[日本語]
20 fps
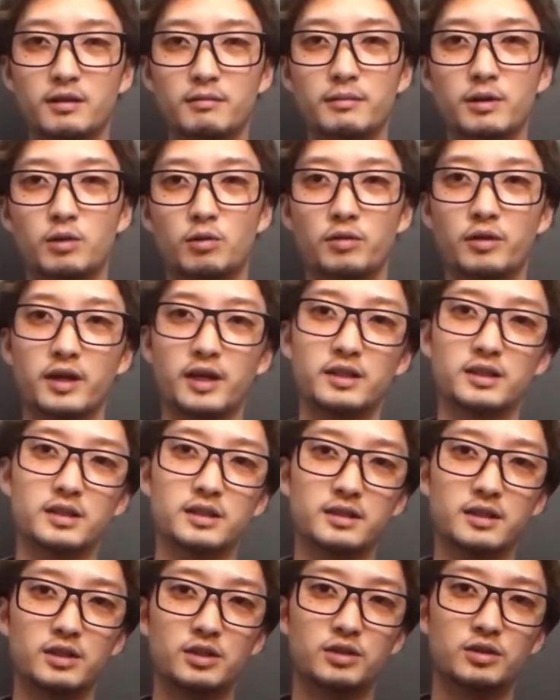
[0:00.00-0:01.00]
まあ、こんな感じで
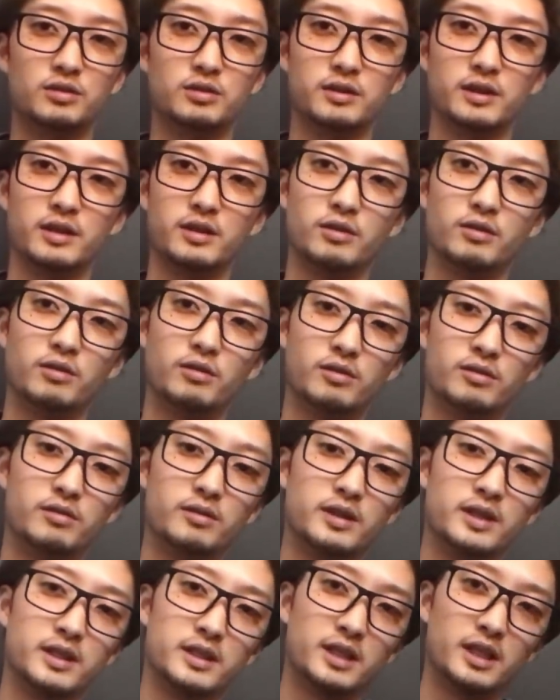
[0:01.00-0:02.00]
すね充電の、
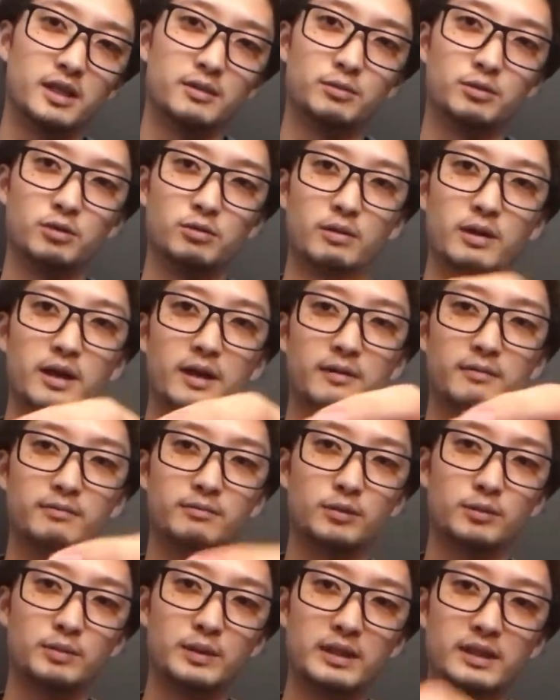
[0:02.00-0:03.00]
えー、ケーブルは
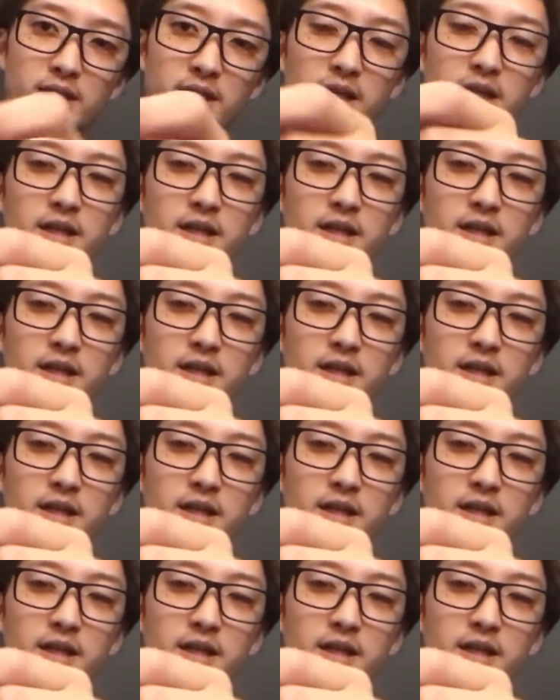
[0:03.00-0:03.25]
もうぴった